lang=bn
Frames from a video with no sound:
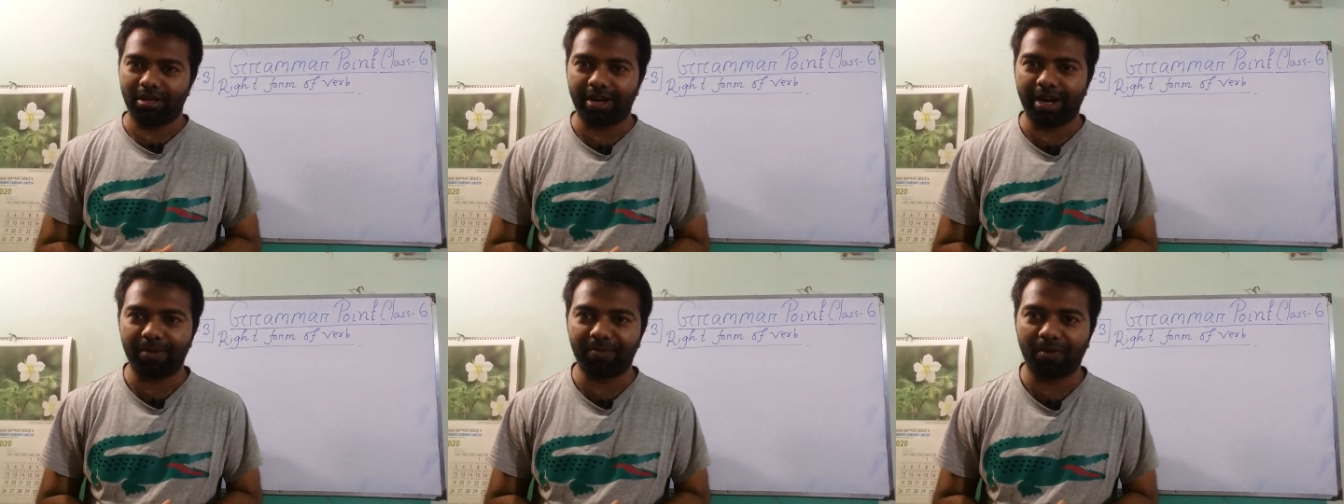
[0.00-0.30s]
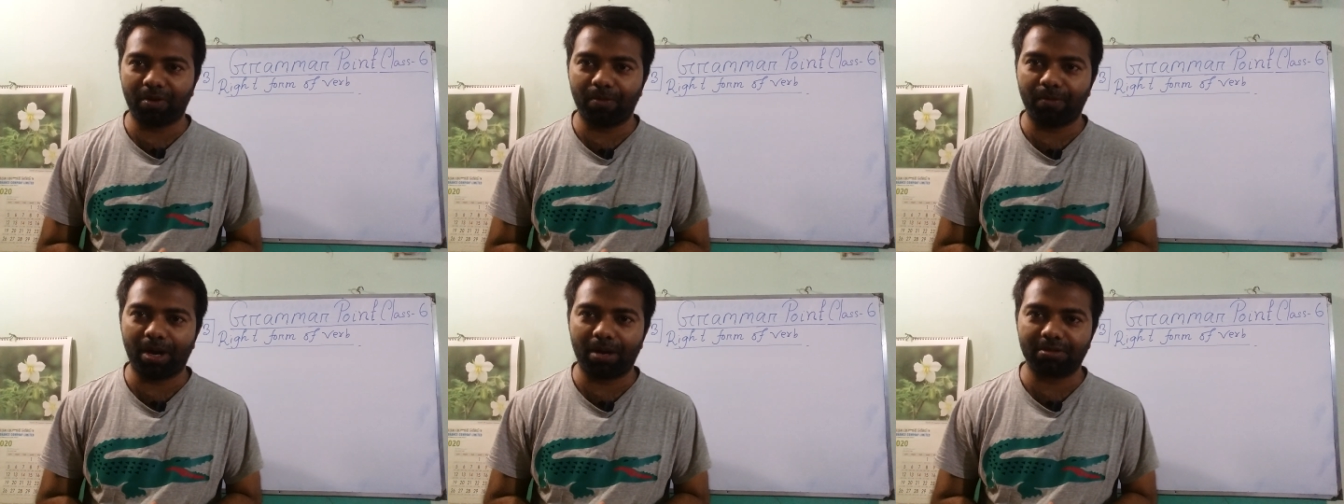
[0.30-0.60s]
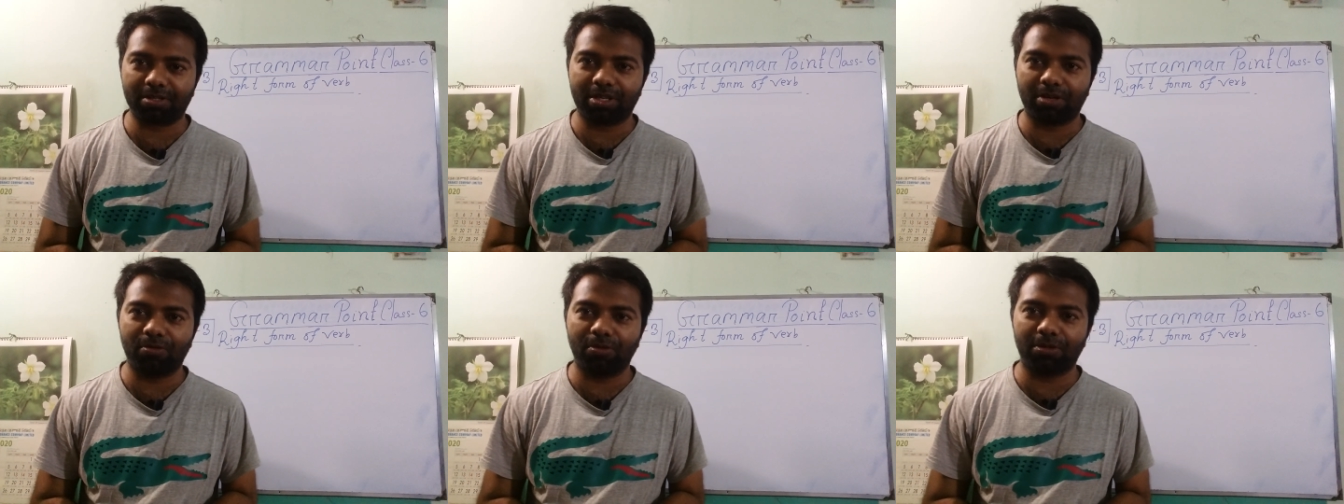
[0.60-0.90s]
রাইট ফর্ম
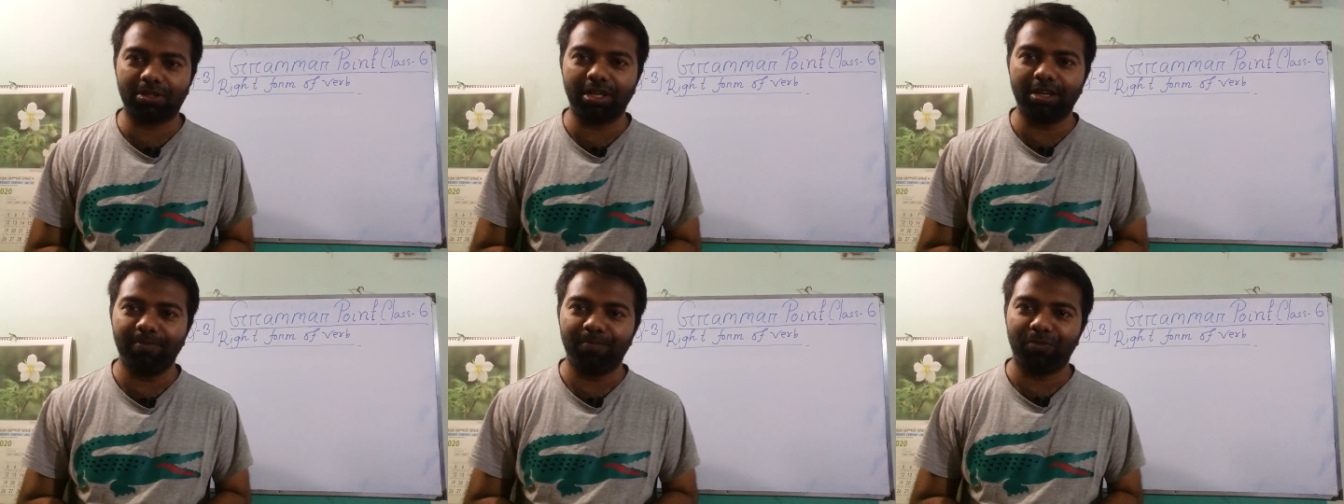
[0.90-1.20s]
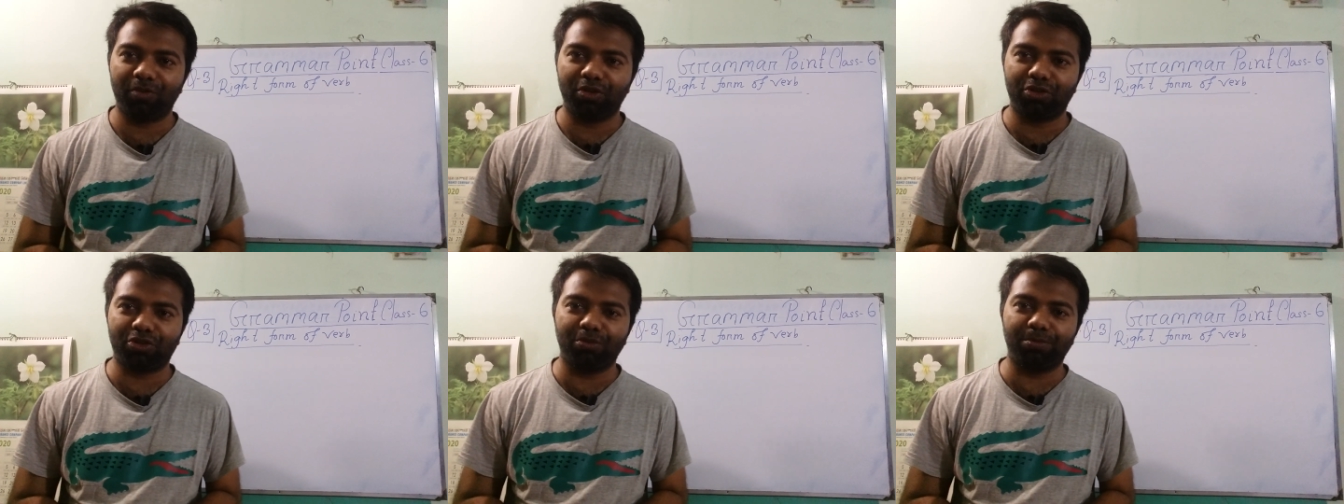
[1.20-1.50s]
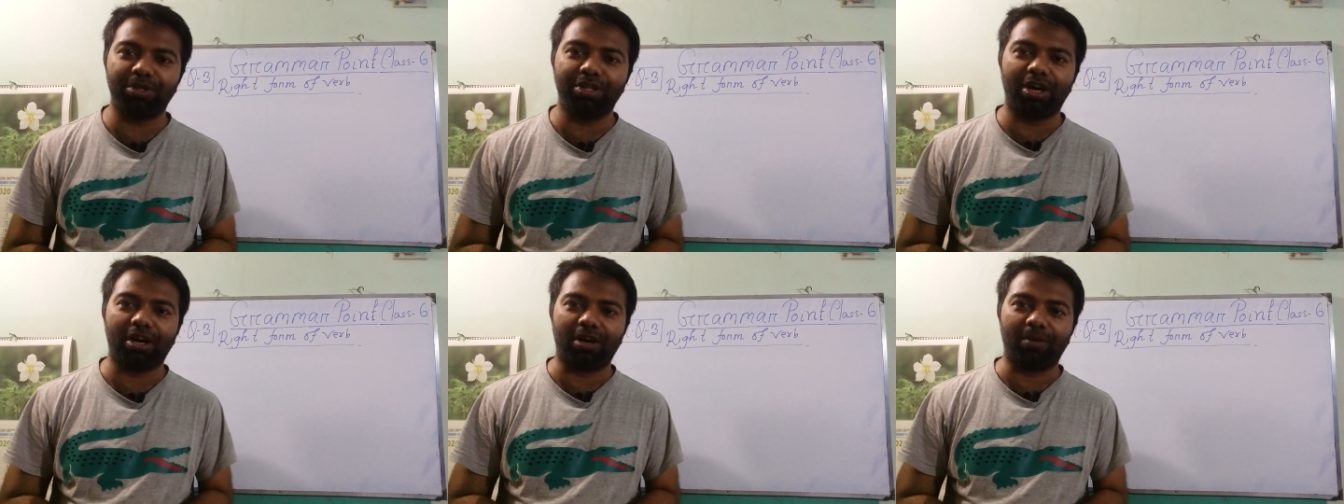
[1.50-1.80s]
ভার্সটা করতে
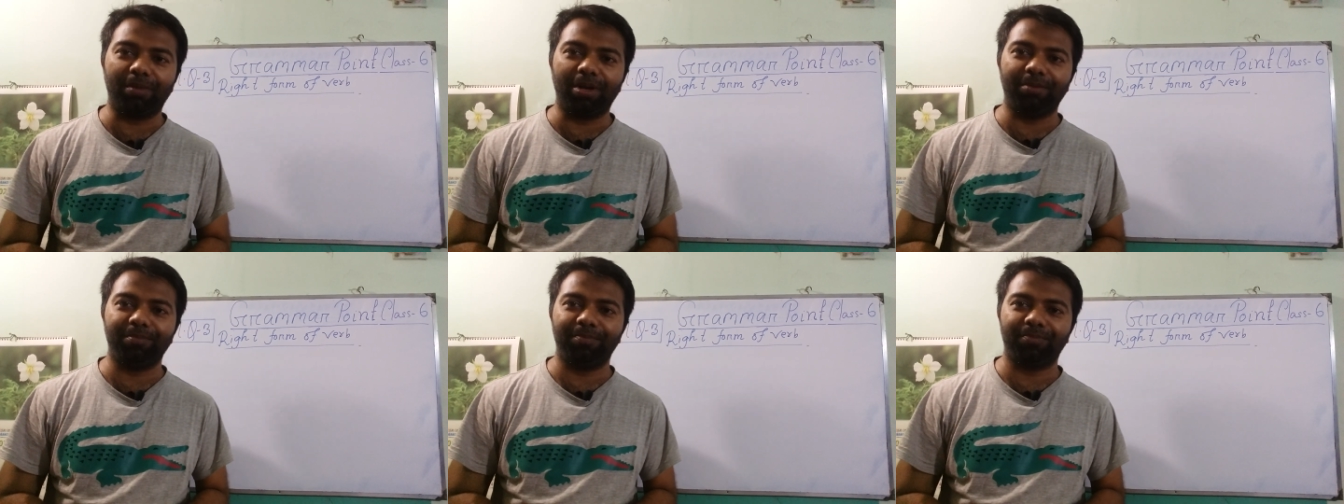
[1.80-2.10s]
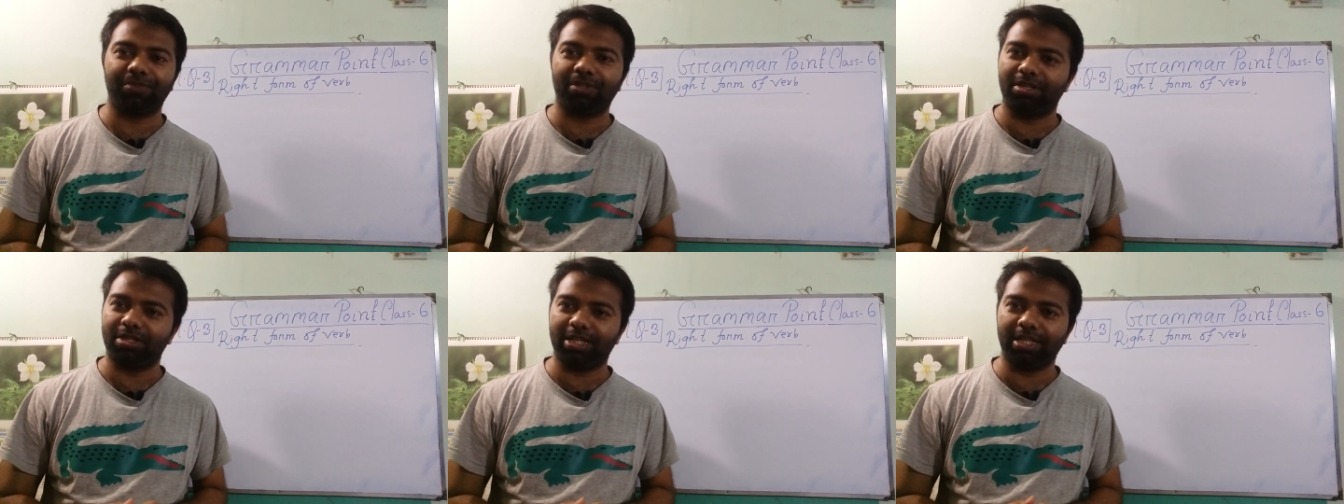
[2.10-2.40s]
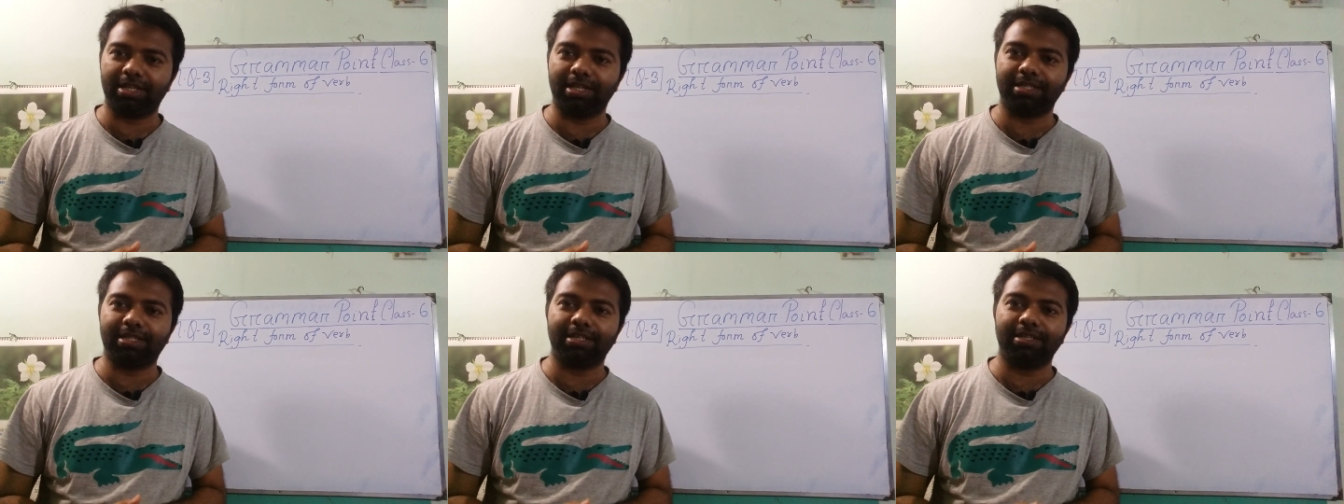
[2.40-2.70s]
সুবিধা হবে
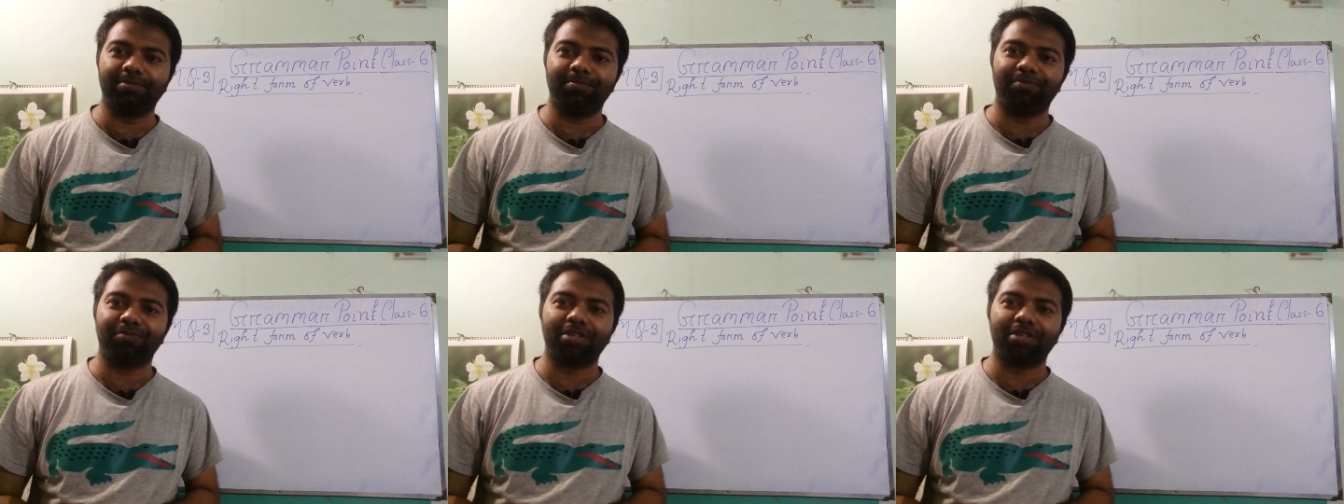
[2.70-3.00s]
ঠিক আছে